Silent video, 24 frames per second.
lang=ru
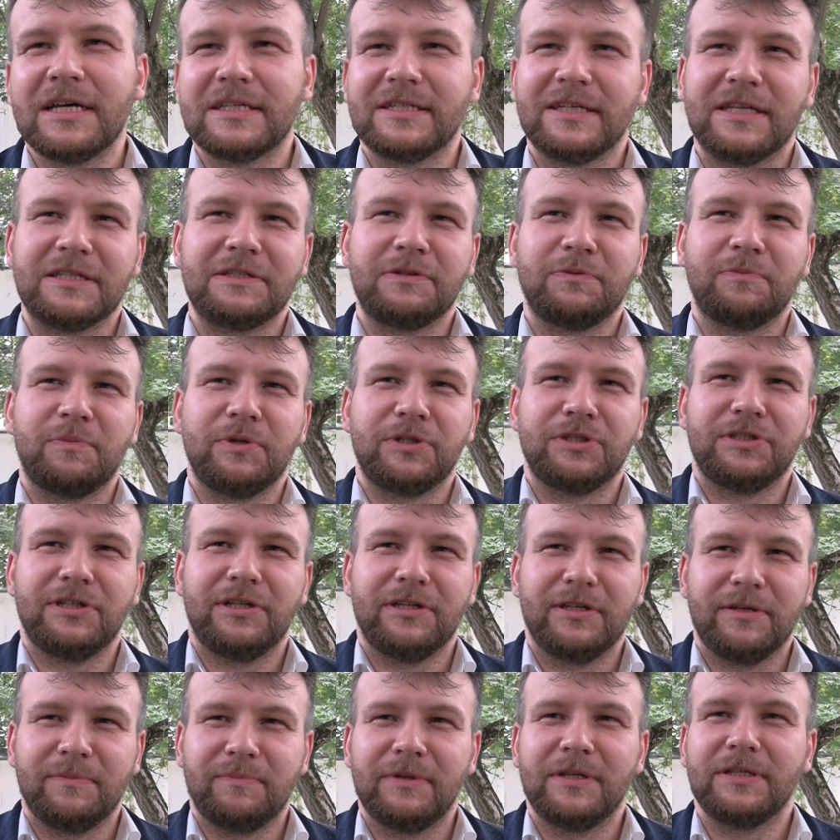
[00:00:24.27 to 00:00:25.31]
за
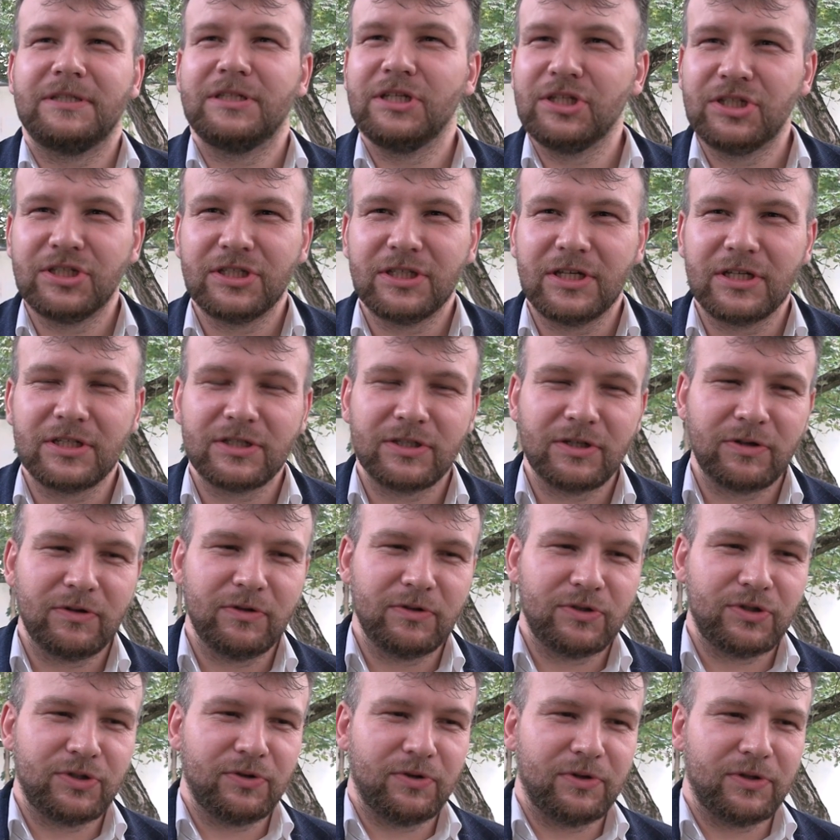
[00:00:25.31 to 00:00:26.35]
освобождение политических
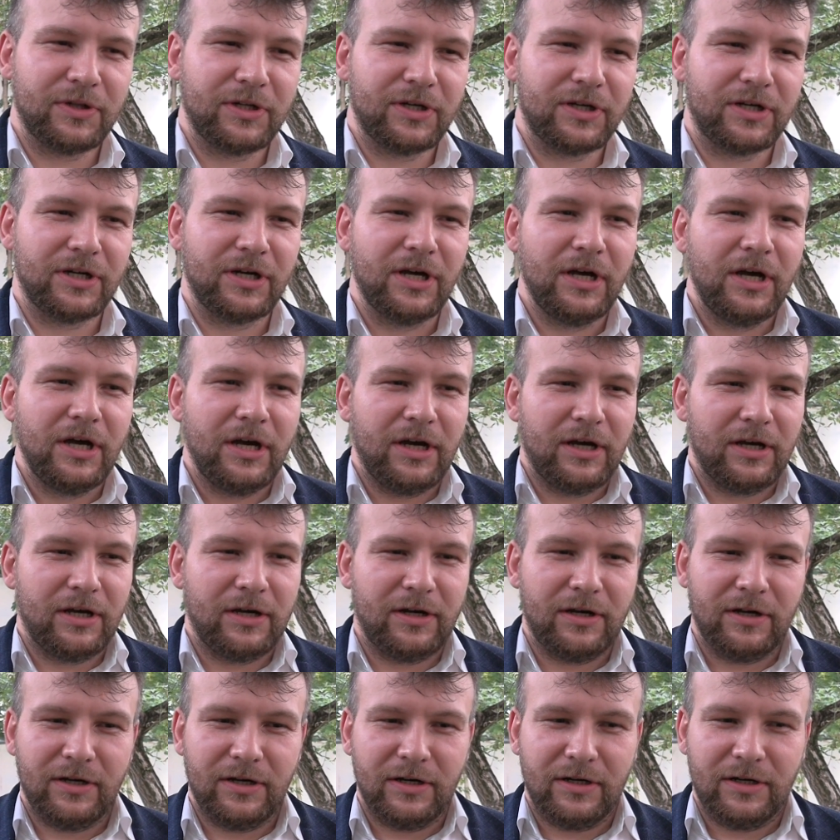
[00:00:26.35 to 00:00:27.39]
заключенных,
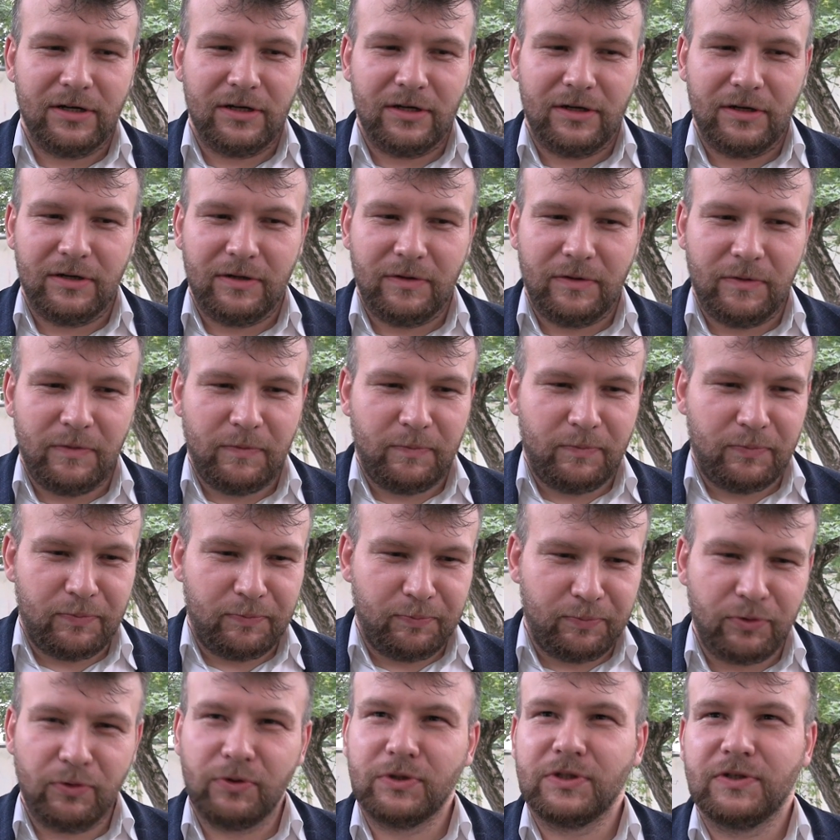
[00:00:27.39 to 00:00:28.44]
э,
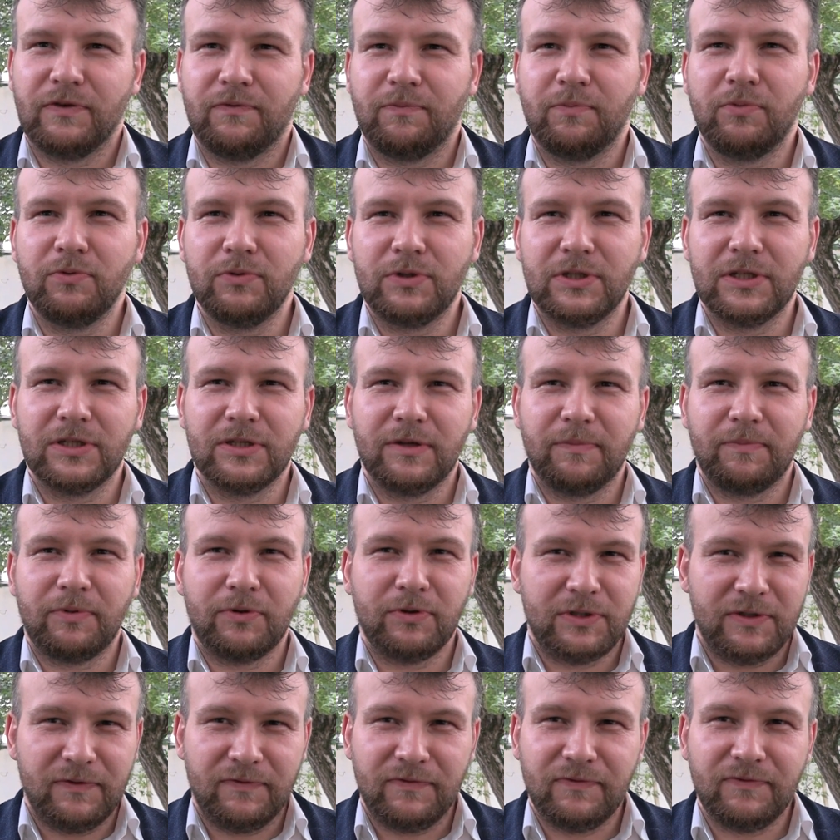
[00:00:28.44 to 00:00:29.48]
против Путина,
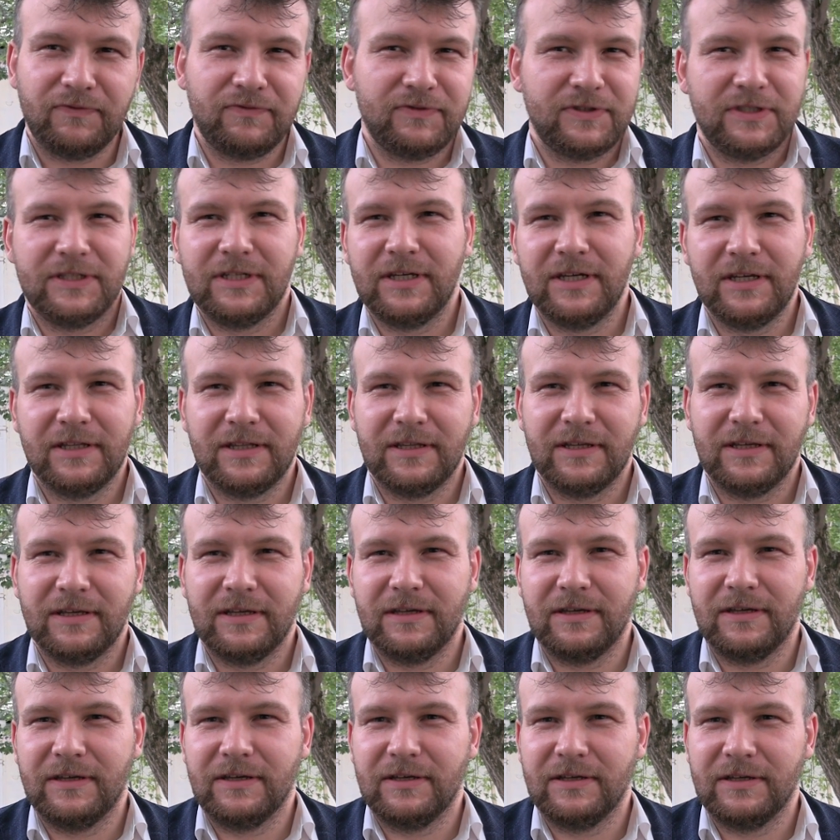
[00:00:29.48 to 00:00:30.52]
против всей
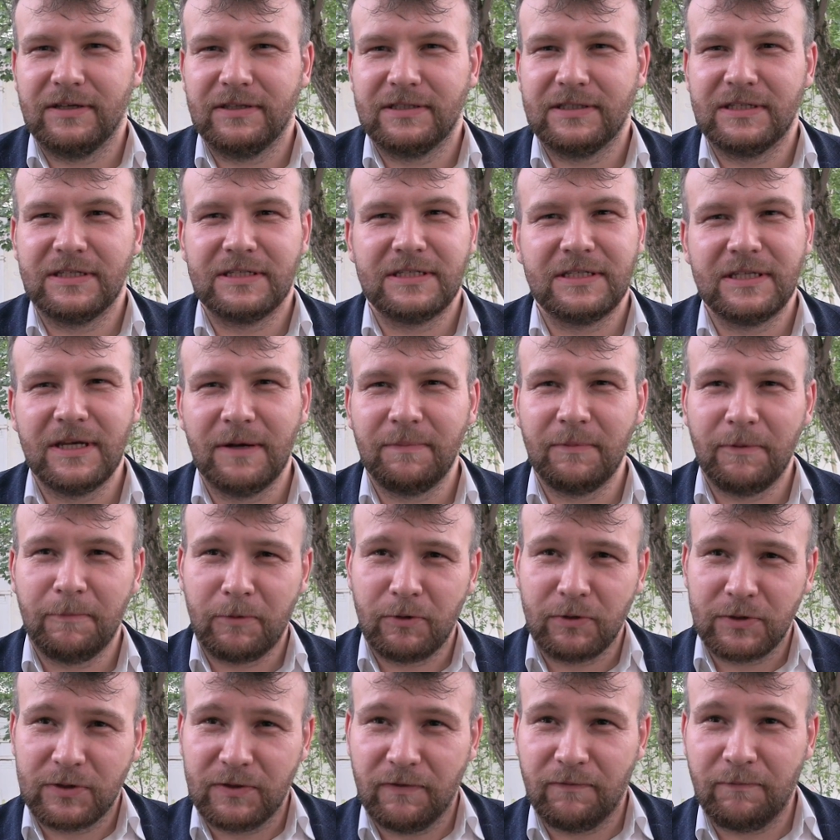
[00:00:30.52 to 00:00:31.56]
этой системы,
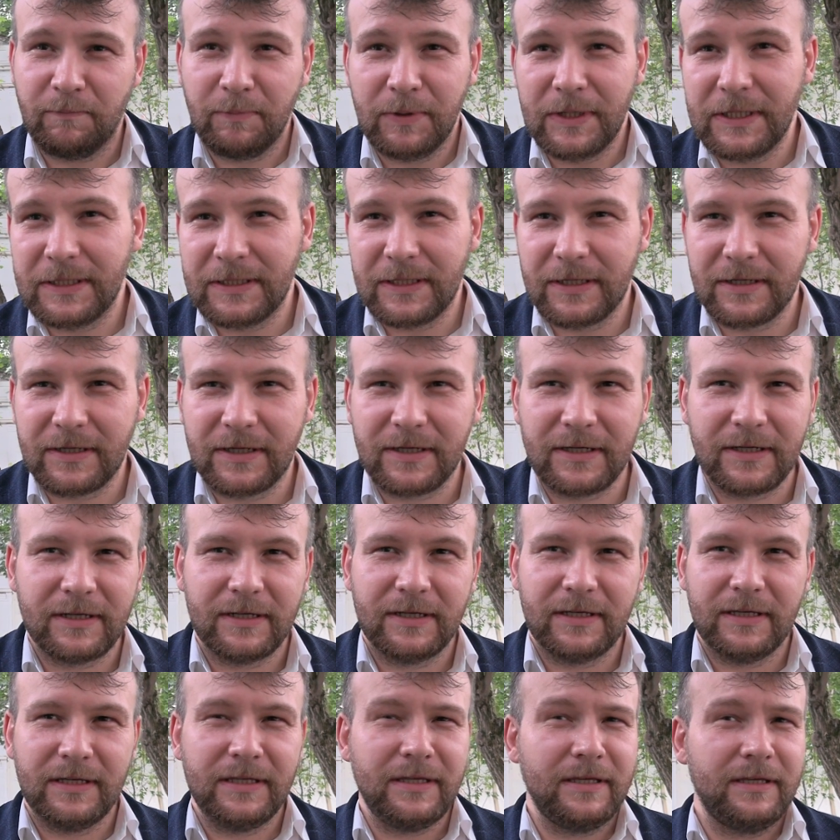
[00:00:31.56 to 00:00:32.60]
против пыток
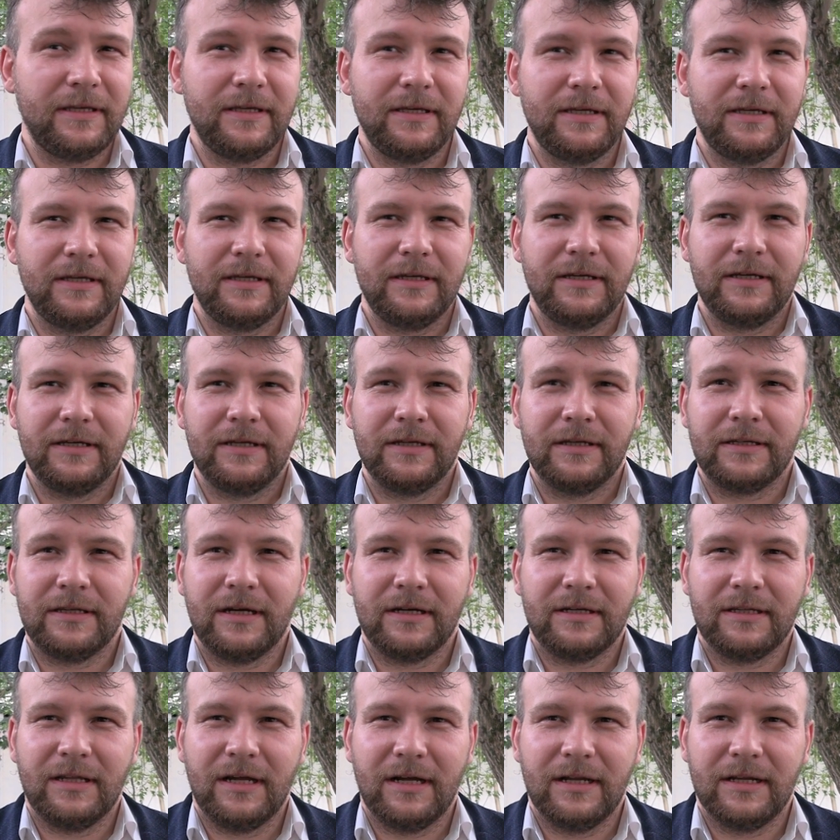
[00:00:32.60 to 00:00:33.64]
и
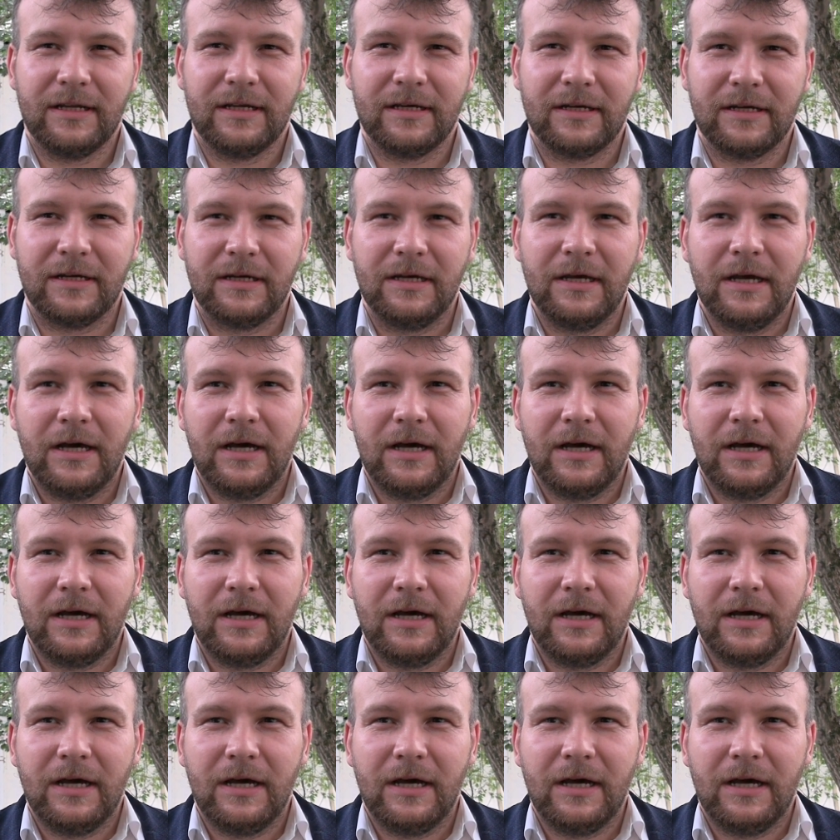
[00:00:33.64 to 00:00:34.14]
так далее.